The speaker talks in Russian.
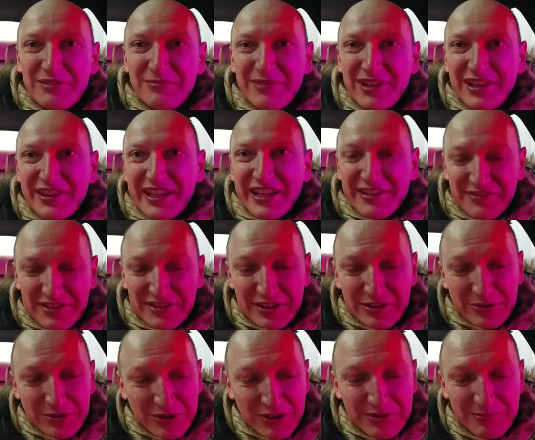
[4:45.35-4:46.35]

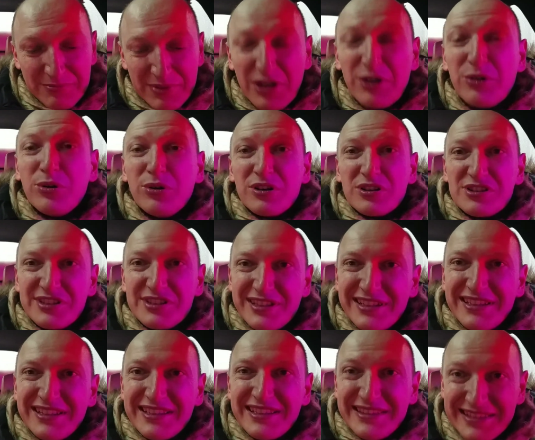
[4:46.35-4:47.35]
молдавский, он похож
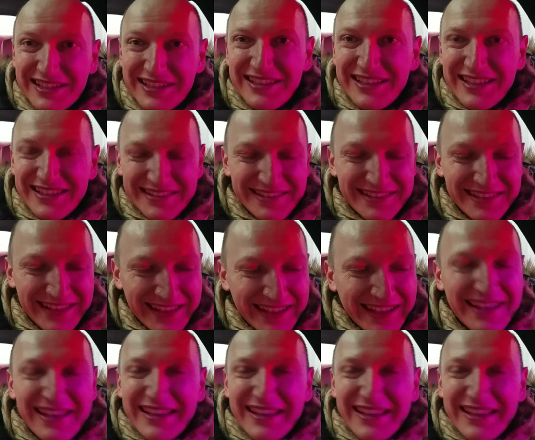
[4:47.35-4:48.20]
на итальянский.